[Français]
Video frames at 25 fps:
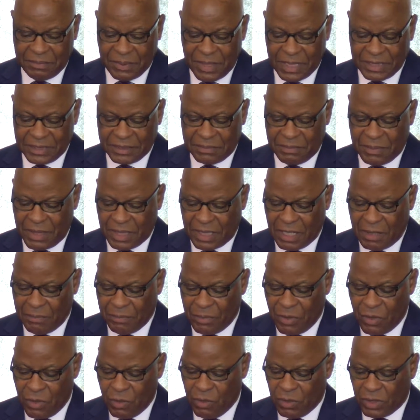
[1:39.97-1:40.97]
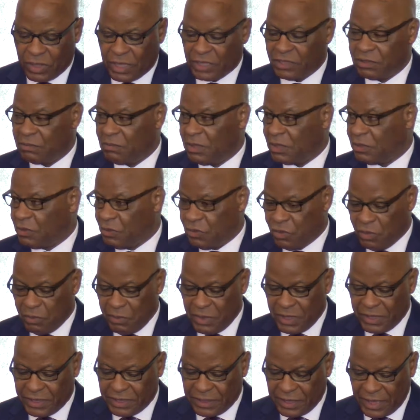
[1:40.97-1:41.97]
places par rapport au classement de
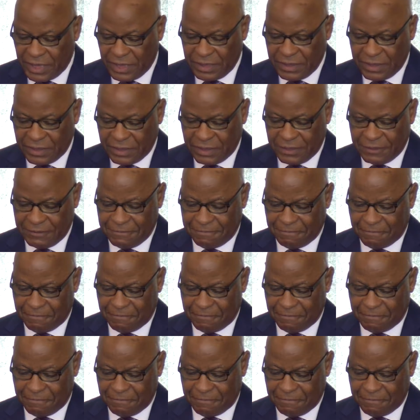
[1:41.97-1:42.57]
2016,